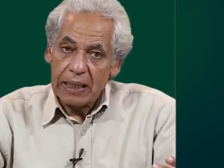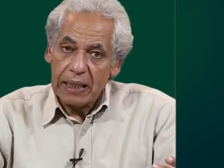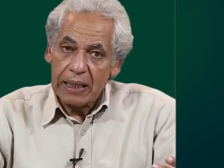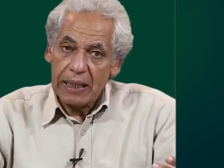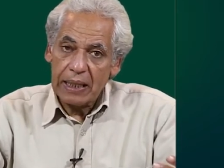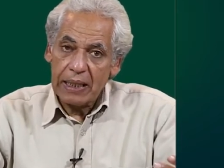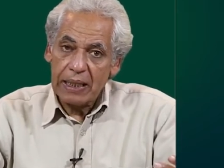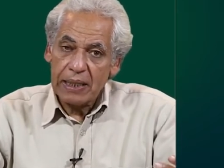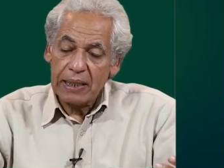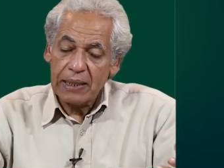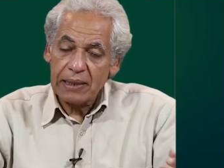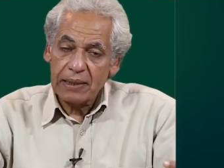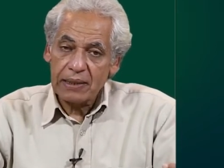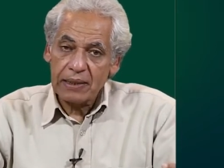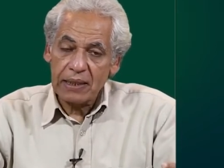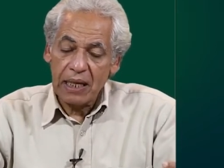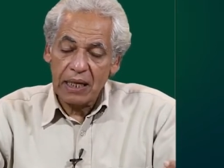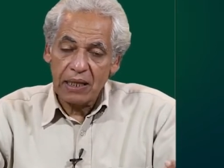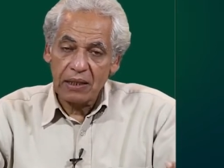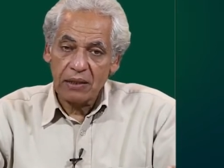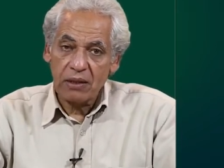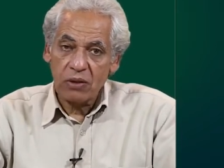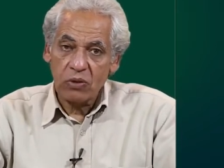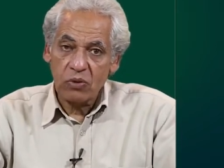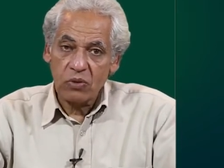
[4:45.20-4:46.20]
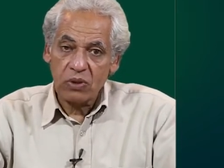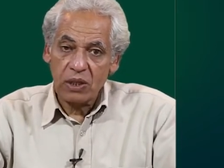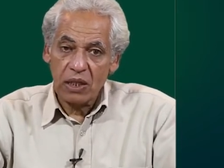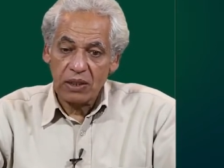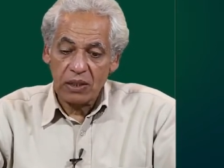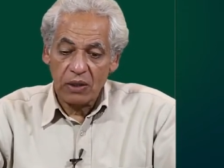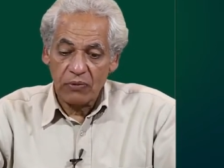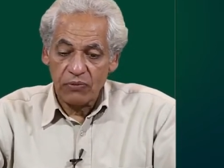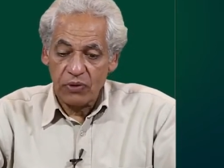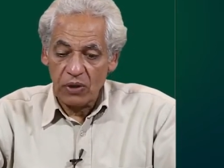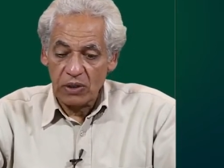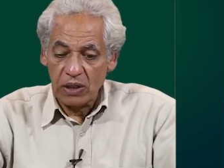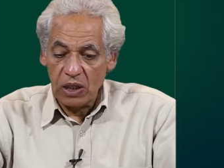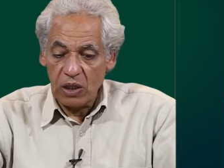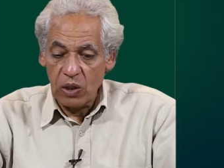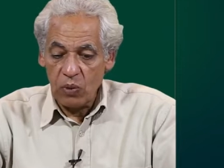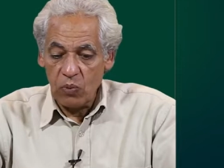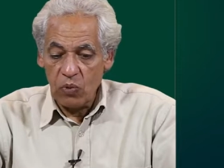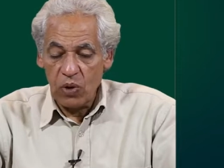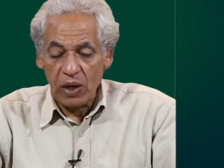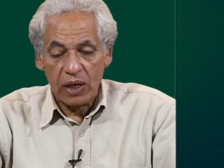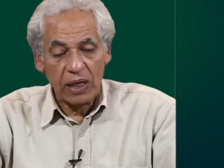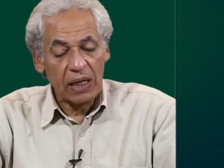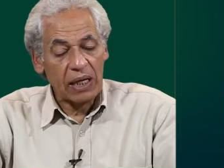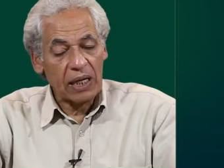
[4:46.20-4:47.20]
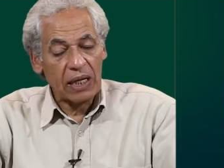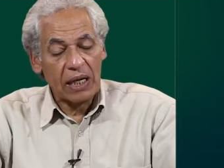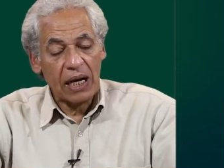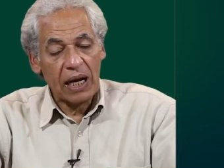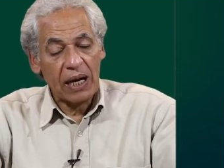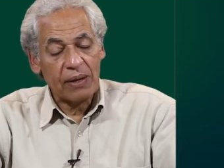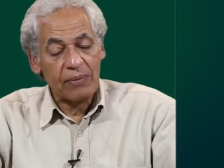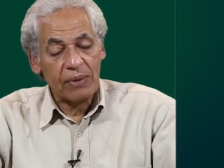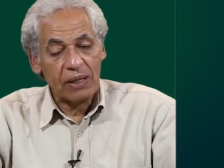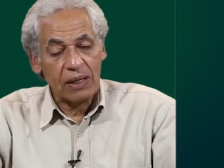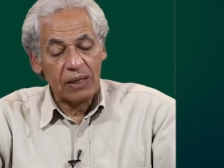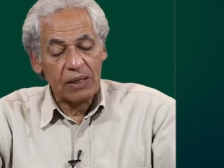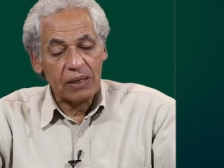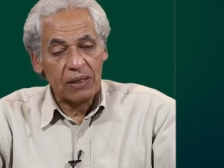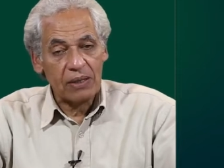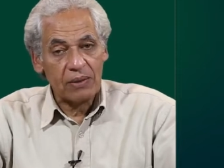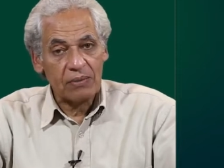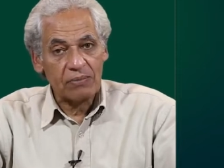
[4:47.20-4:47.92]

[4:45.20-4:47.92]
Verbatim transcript: آه، آه، آه، السيد الاستاذ الفاضل الموجه اللي عامل